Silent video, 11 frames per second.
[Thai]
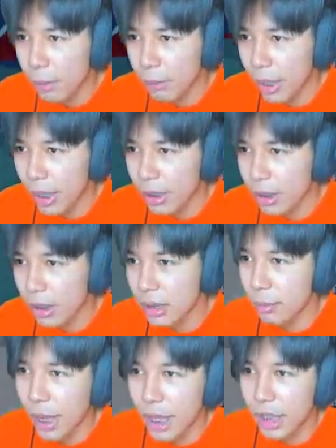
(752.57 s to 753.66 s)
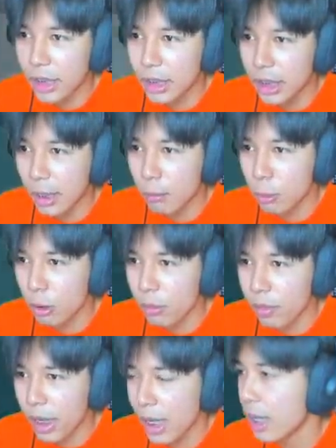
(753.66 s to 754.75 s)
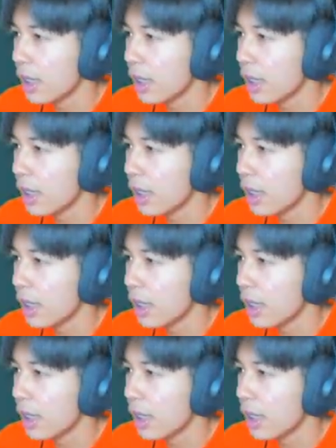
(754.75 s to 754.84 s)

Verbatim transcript: เห็นไหมก็จะแพ้แล้วก็หนีตามสูตรเอาเป็นว่า